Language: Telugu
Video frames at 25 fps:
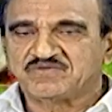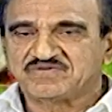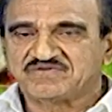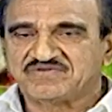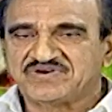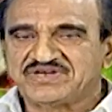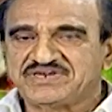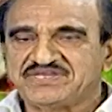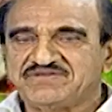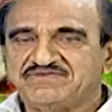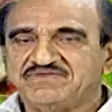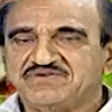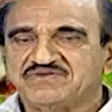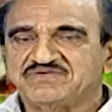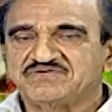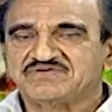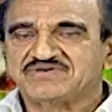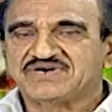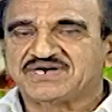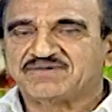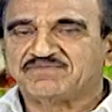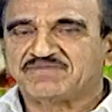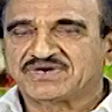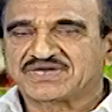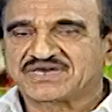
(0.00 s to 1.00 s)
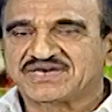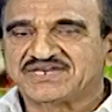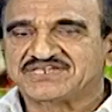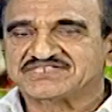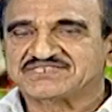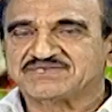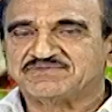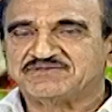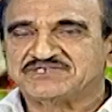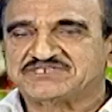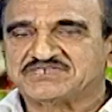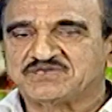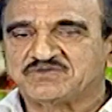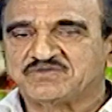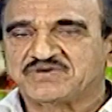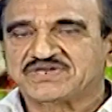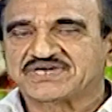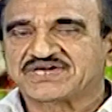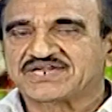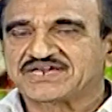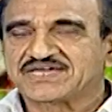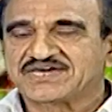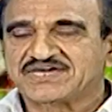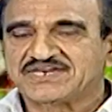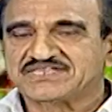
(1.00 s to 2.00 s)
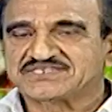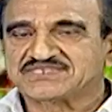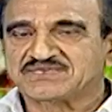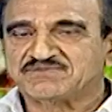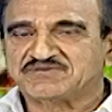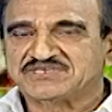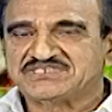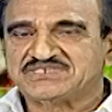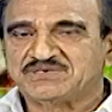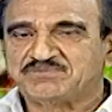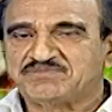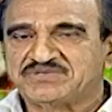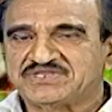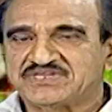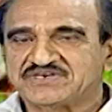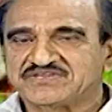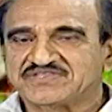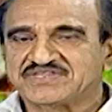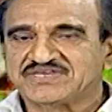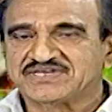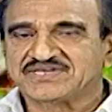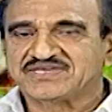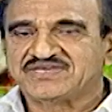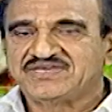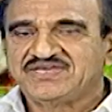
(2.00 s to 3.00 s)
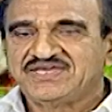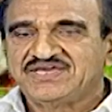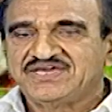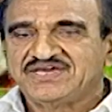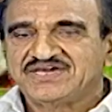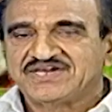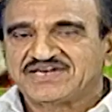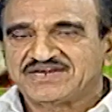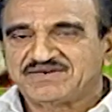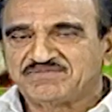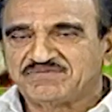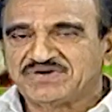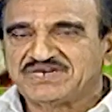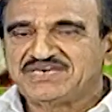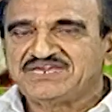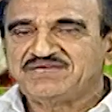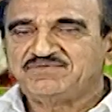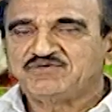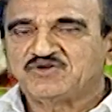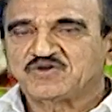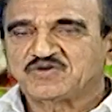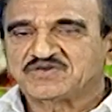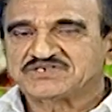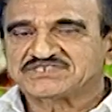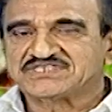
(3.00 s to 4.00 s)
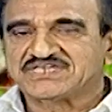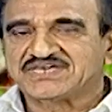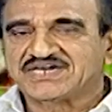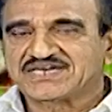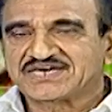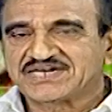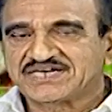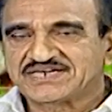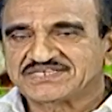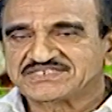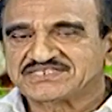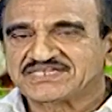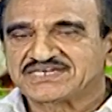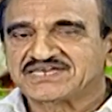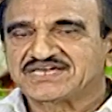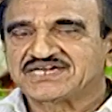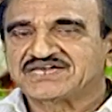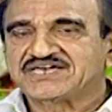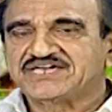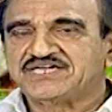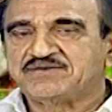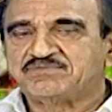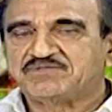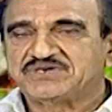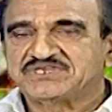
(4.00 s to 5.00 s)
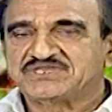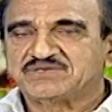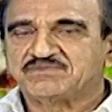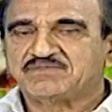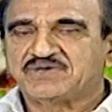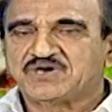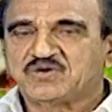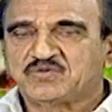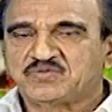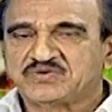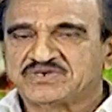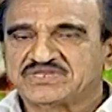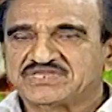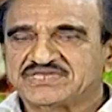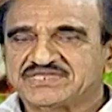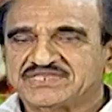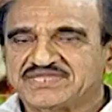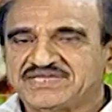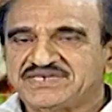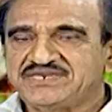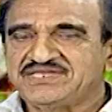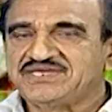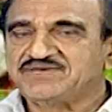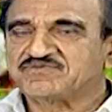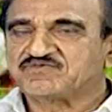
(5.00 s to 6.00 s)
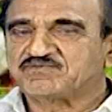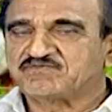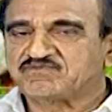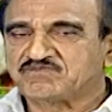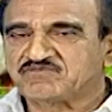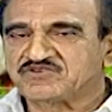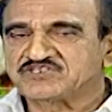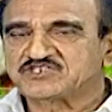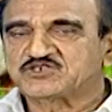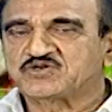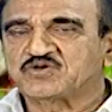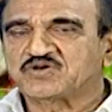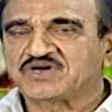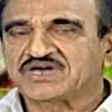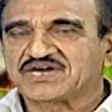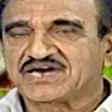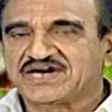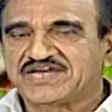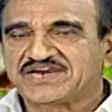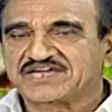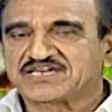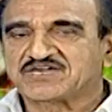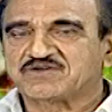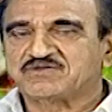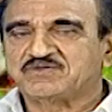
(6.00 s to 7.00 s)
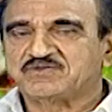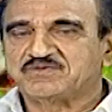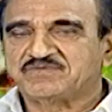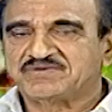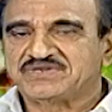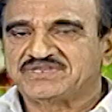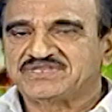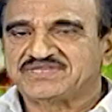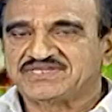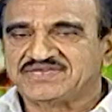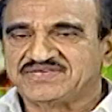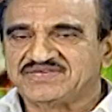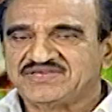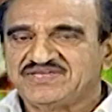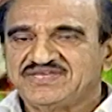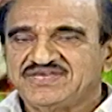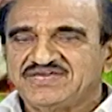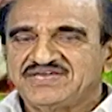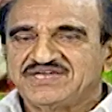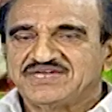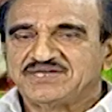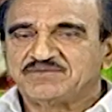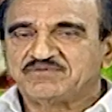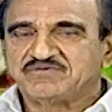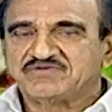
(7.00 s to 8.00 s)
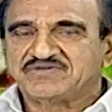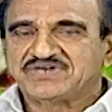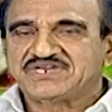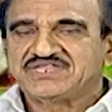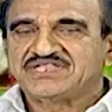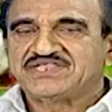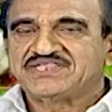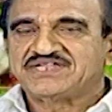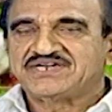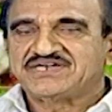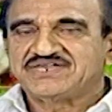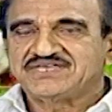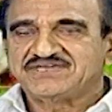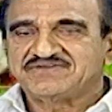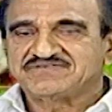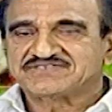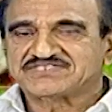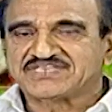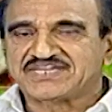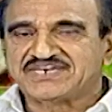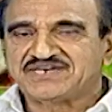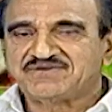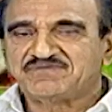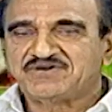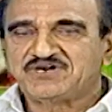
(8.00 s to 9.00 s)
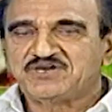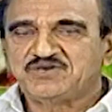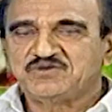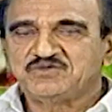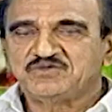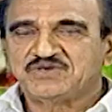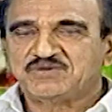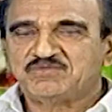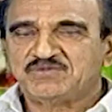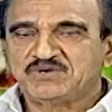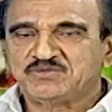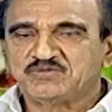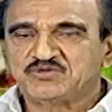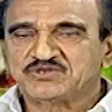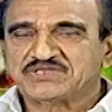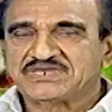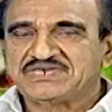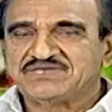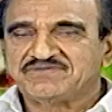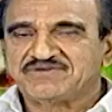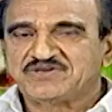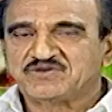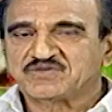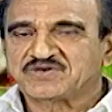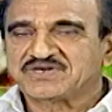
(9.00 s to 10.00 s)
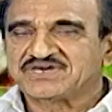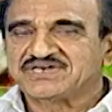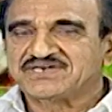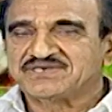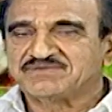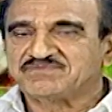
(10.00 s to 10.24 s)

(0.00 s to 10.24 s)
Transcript: వరి అమ్మకాల సమస్యలు రకరకాల సమస్యలు చెప్పిన తర్వాత అంటే మళ్ళీ మీరు ఒక సహకార సంఘంగా ఏర్పడితే బాగుంటుంది కదా అని ఫస్ట్ ఒక కార్యక్రమం అది ఇప్పుడు వరి ఏంటంటే సన్నవడ్లు అమ్ముడుపోతలేవు అని ఒక